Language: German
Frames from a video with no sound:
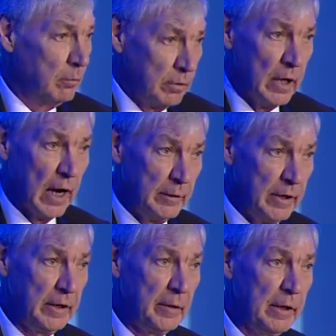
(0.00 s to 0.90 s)
mit einer
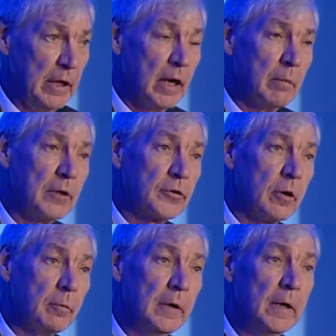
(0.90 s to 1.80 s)

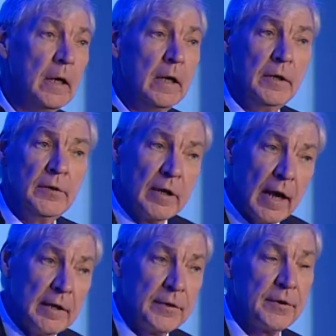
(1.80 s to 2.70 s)
DGB-Arbeitsgruppe, die ist
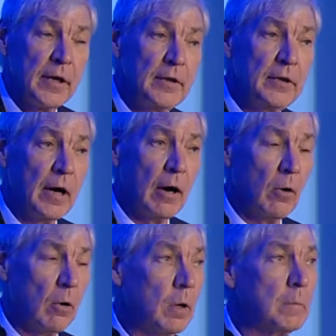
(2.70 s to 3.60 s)
gleichzeitig
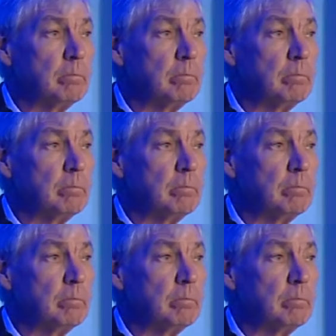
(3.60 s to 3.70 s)
auch